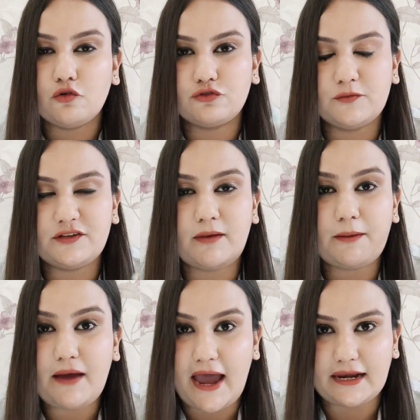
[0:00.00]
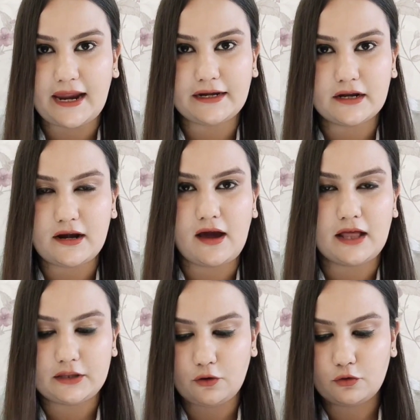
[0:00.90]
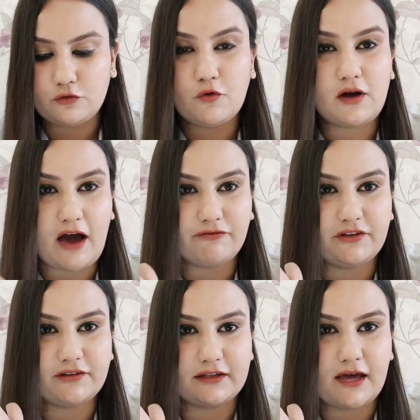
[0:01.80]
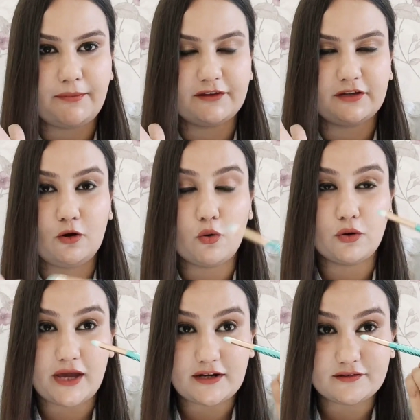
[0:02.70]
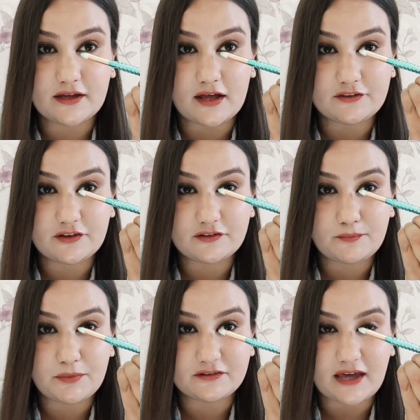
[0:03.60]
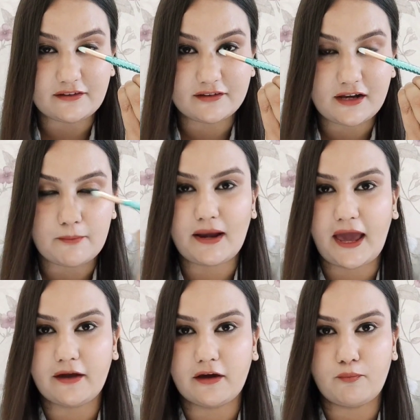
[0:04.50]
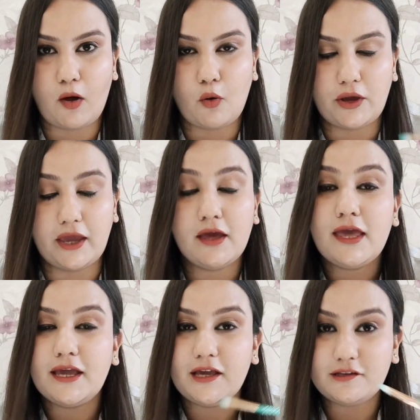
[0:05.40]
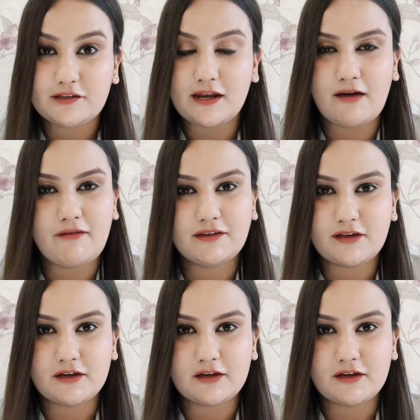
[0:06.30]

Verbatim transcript: उसमें जब आप हाईलाइटर लगाते हो तो वो काफ़ी ज़्यादा आप ऐसे लोगे एंड इसे अच्छे से प्रिसाइजली अप्लाई कर पाओगे इसके अलावा इसका